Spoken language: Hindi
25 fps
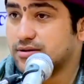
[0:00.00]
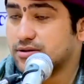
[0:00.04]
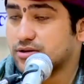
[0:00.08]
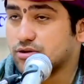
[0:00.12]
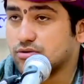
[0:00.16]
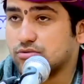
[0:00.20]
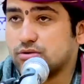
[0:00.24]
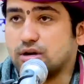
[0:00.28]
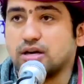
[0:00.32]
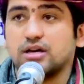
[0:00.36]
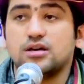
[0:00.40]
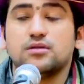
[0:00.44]

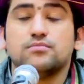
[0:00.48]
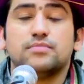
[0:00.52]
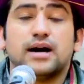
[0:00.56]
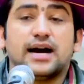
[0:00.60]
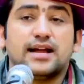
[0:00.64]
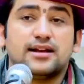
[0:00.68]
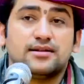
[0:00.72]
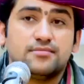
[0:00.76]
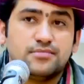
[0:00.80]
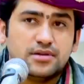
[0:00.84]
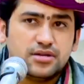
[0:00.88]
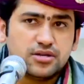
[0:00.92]
तो वही
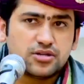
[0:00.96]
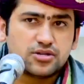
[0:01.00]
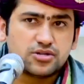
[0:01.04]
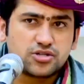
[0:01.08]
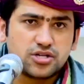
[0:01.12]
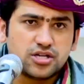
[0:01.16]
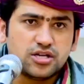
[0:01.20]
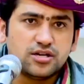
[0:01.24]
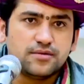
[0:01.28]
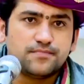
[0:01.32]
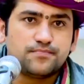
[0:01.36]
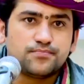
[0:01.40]
वाल्मीकि
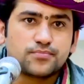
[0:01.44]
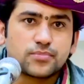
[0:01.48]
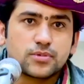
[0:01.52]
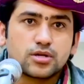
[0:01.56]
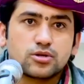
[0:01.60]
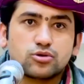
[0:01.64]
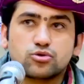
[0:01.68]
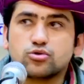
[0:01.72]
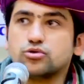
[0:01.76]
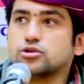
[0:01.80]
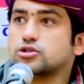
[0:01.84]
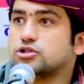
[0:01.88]
जी
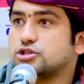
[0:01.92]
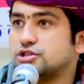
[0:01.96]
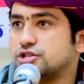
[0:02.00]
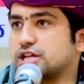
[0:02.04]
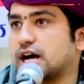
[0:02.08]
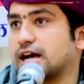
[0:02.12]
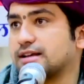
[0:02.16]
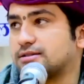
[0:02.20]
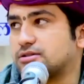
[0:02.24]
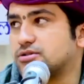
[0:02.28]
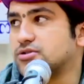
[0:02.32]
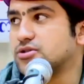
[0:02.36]

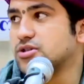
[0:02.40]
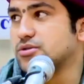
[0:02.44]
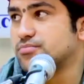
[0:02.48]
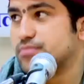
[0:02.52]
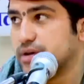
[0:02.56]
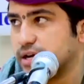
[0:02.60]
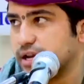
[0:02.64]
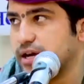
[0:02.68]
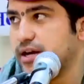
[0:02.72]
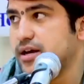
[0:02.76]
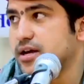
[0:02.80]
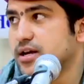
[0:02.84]
तुलसीदास जी
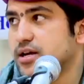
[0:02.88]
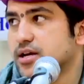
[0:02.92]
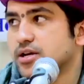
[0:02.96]
बने